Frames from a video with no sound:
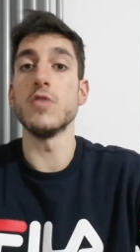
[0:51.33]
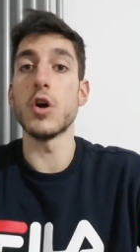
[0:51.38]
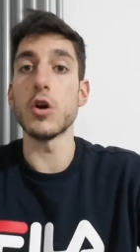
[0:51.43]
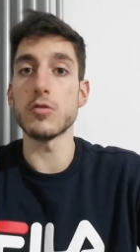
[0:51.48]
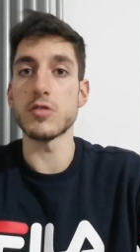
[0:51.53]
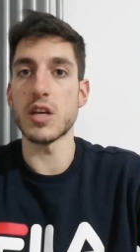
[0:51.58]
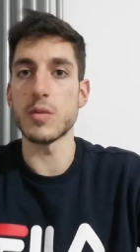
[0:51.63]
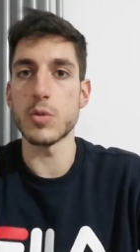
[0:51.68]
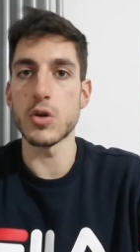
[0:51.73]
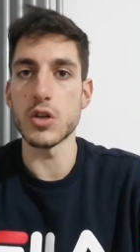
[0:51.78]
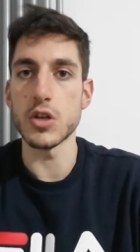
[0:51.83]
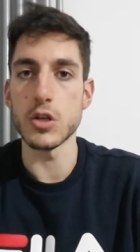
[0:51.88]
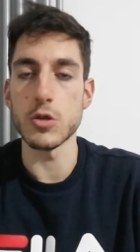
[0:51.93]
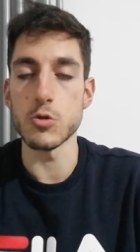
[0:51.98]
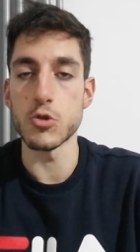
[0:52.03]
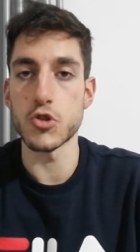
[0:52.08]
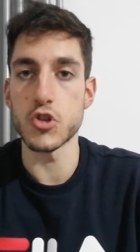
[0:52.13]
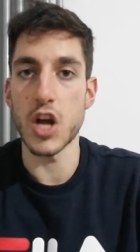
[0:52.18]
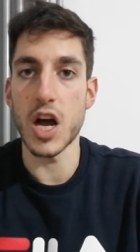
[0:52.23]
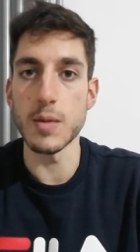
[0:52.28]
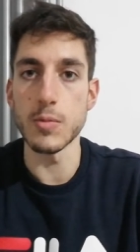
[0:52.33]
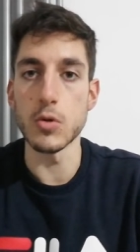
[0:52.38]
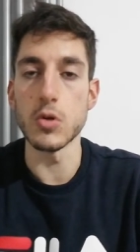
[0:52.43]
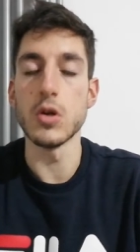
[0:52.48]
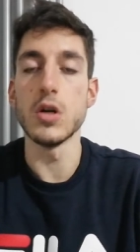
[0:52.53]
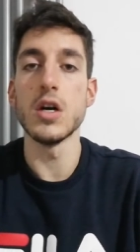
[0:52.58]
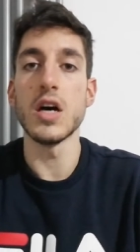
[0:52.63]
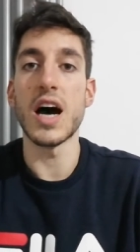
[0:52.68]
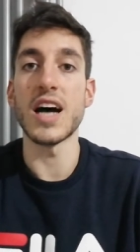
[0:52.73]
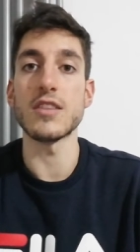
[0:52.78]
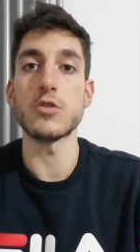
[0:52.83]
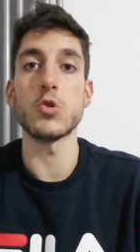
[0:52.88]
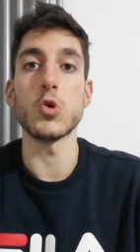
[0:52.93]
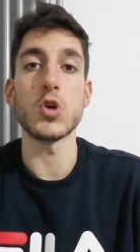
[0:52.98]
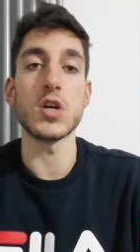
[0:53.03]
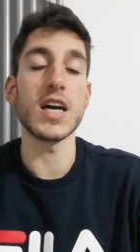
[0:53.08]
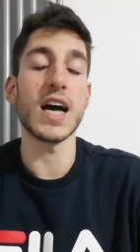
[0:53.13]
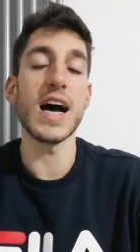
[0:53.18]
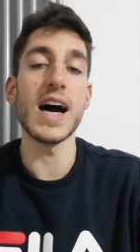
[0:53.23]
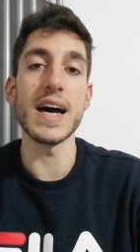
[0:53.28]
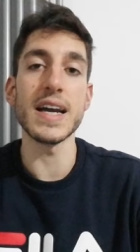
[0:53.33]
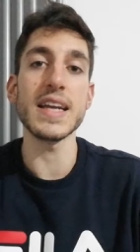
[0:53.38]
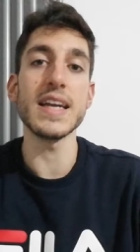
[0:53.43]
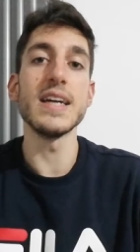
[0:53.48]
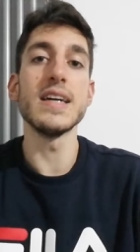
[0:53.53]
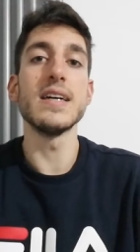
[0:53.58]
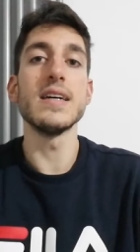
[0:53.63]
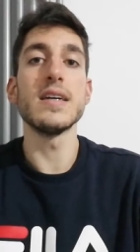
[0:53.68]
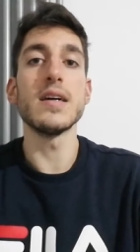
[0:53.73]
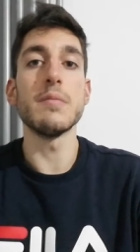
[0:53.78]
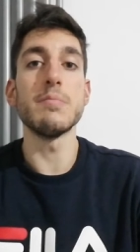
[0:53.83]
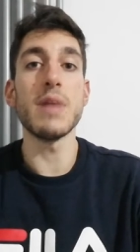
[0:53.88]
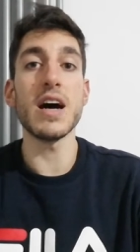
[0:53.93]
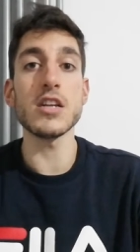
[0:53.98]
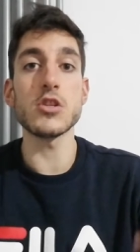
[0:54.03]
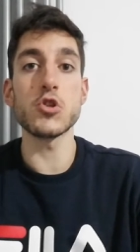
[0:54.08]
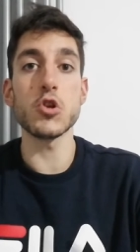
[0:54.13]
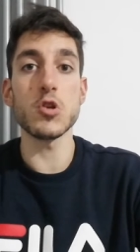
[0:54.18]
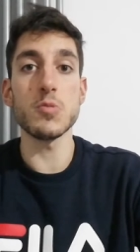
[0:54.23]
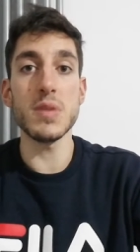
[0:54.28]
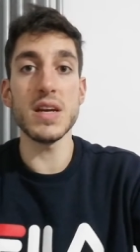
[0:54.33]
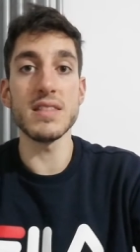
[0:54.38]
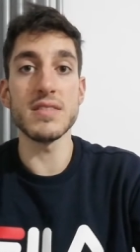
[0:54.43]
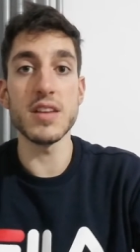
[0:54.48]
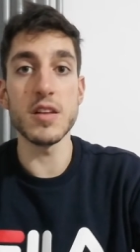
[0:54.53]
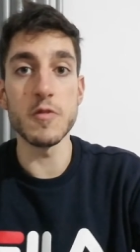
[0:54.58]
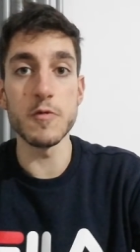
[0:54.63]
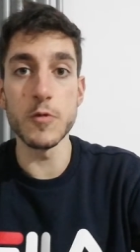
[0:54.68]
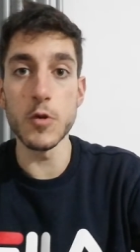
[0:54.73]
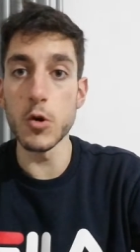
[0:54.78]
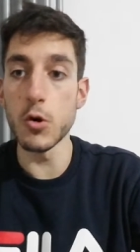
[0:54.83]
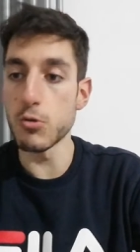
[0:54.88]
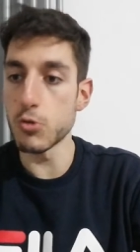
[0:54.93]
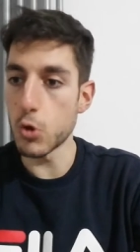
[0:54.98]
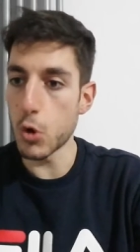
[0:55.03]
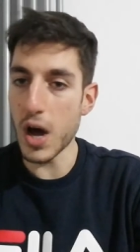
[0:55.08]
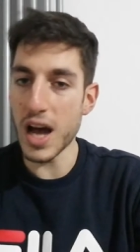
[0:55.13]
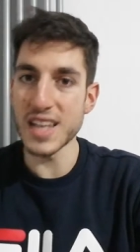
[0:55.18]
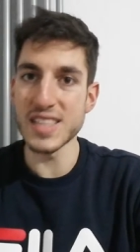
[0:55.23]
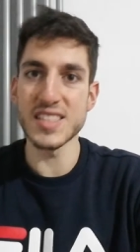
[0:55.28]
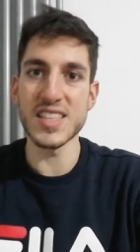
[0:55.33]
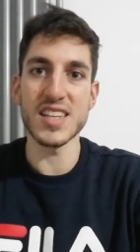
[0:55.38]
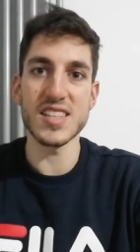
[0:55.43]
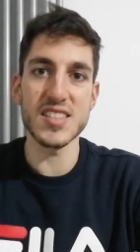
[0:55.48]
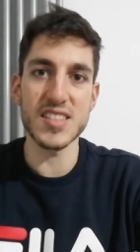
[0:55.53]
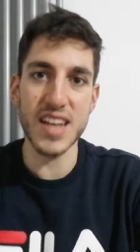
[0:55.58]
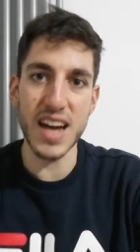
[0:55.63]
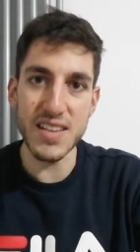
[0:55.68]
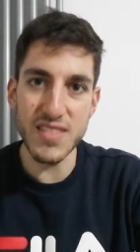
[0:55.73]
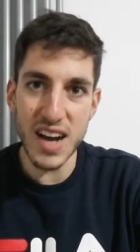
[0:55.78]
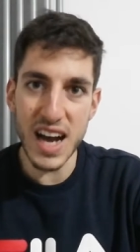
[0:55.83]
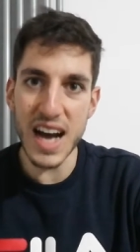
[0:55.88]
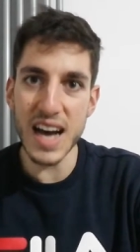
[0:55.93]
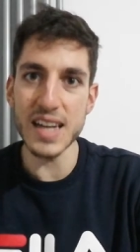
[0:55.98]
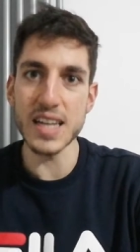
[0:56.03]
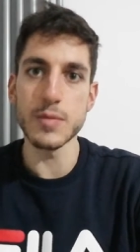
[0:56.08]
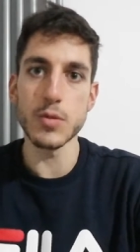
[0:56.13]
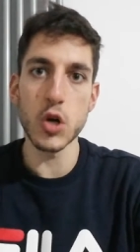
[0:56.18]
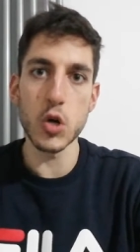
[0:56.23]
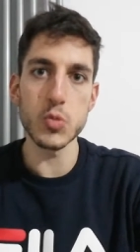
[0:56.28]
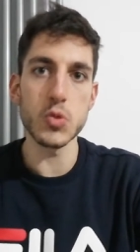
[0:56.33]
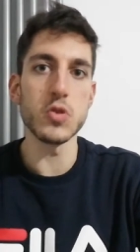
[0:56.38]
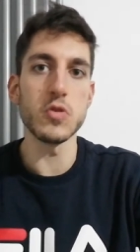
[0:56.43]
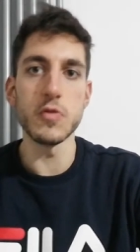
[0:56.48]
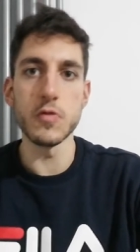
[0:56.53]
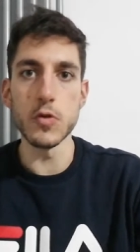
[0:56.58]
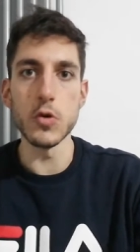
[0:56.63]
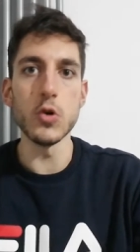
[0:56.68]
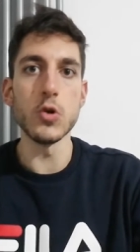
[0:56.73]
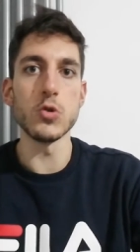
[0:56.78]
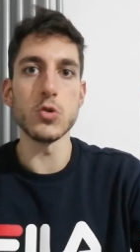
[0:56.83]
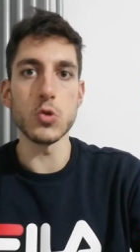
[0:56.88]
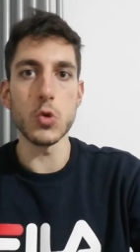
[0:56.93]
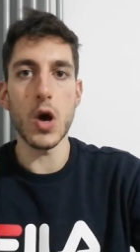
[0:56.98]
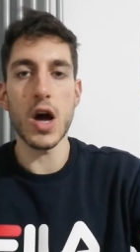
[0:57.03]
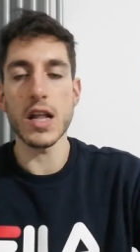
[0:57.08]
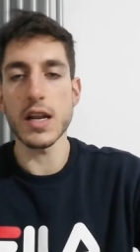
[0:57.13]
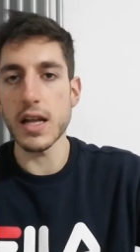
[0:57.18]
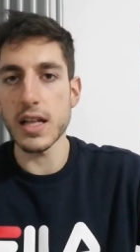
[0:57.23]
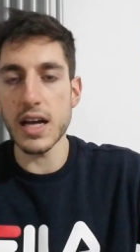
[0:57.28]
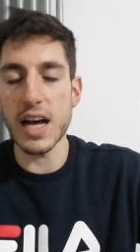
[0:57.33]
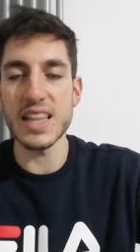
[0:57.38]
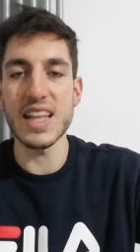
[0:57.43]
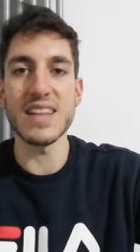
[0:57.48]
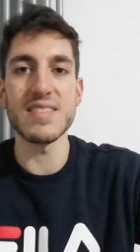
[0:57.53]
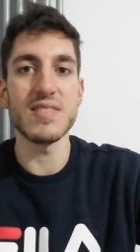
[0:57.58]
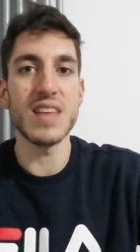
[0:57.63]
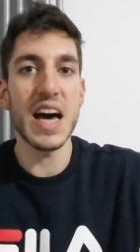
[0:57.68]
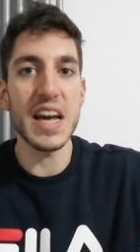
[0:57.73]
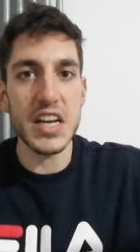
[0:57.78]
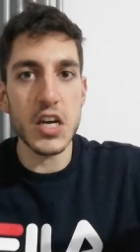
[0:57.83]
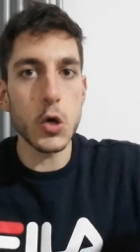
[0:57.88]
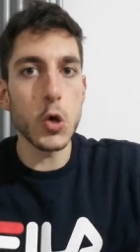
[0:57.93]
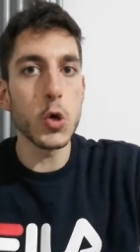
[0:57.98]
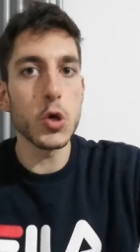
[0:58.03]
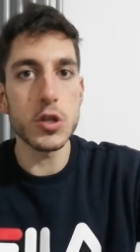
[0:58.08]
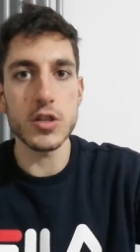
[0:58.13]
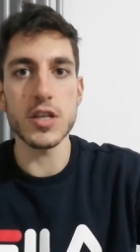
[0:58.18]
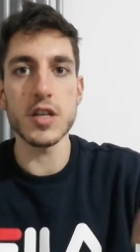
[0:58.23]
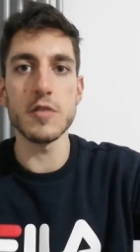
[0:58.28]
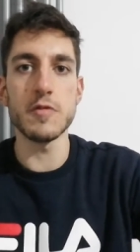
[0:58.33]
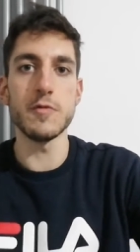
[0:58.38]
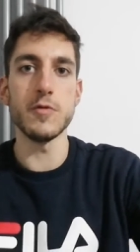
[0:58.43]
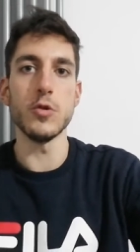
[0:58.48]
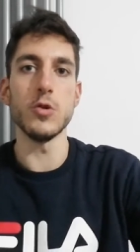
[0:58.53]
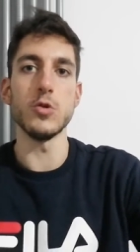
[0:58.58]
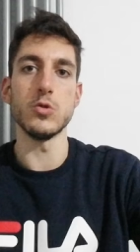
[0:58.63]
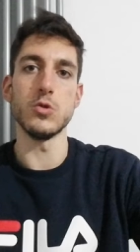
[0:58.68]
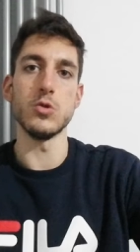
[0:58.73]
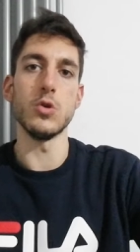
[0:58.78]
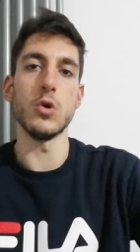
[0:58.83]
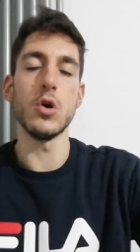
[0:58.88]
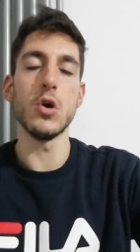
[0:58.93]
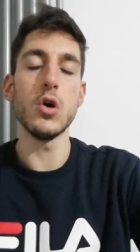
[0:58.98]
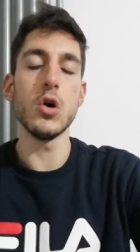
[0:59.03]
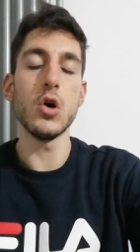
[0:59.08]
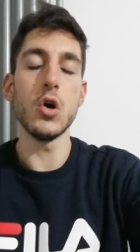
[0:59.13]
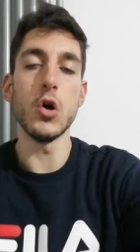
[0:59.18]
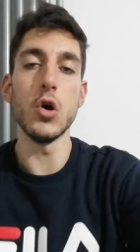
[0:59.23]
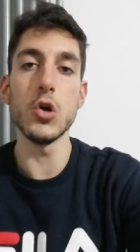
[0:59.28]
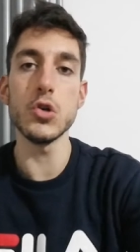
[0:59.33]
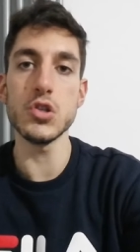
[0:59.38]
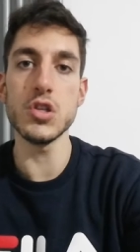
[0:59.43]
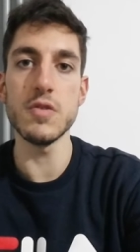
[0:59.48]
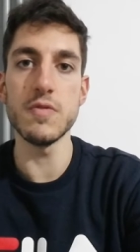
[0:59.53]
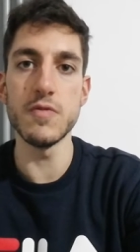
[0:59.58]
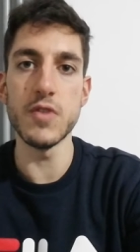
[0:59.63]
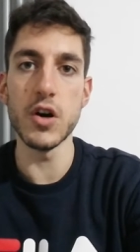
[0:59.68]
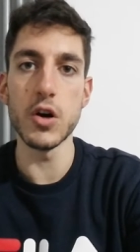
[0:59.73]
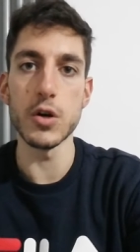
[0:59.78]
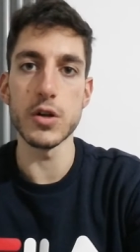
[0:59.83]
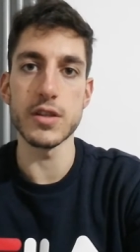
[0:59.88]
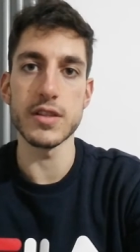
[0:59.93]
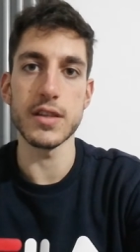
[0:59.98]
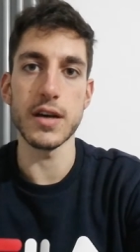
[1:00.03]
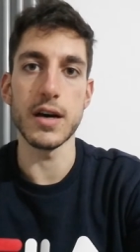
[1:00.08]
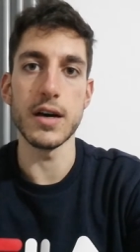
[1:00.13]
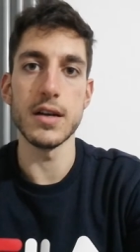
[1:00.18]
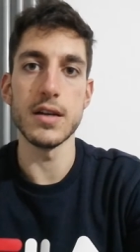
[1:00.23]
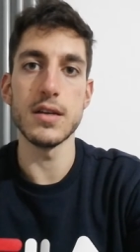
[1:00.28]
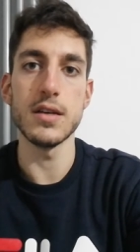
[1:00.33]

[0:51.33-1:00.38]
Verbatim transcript: volta poi riusciamo a toccare maggiormente il fondo, anzi a scavare proprio il fondo, ad andare oltre il fondo, ogni volta.